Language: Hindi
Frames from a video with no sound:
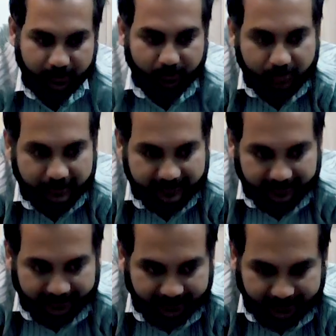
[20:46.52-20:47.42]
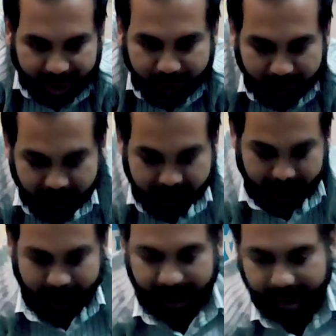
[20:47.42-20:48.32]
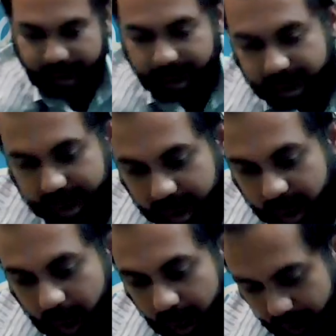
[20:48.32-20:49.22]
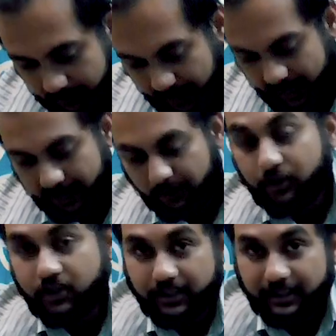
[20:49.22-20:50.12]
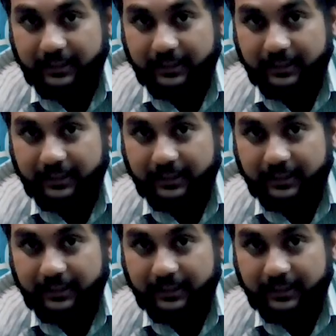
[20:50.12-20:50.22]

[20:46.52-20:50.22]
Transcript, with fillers: तो कुछ इस तरीके का भी बन जाएगा अब यहाँ कुछ